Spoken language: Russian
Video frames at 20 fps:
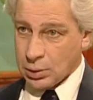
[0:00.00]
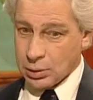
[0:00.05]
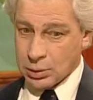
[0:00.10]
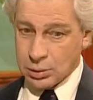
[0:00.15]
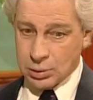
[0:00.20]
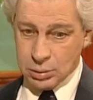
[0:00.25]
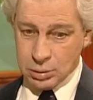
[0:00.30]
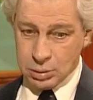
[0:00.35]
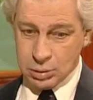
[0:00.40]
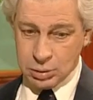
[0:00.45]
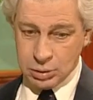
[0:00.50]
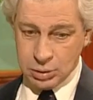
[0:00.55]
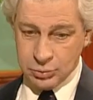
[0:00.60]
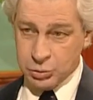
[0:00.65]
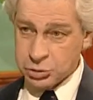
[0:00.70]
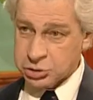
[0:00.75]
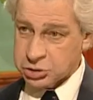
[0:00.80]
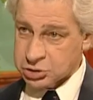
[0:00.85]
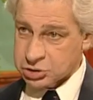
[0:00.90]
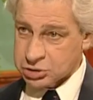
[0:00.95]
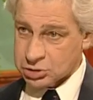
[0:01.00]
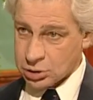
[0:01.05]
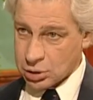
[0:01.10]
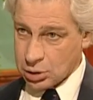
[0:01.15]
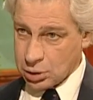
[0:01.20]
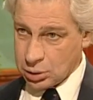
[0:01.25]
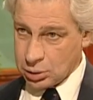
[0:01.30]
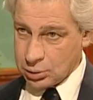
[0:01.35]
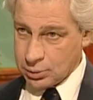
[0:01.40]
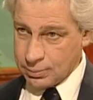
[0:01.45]
Э, его
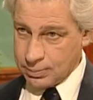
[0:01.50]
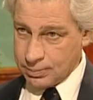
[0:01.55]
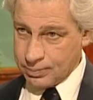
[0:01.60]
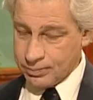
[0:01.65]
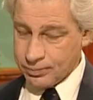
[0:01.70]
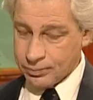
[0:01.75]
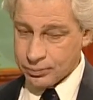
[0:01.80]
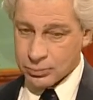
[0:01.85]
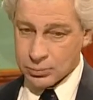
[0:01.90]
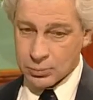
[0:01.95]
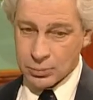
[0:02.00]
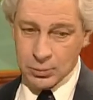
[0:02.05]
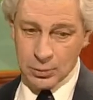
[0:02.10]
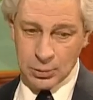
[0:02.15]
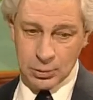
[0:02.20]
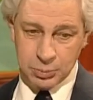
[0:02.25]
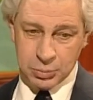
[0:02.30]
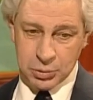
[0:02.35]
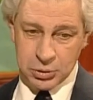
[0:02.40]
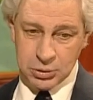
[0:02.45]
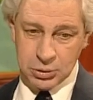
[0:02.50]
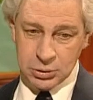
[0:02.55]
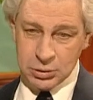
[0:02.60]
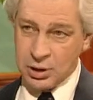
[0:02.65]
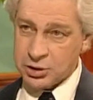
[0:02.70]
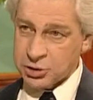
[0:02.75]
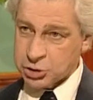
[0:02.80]
сестра приняла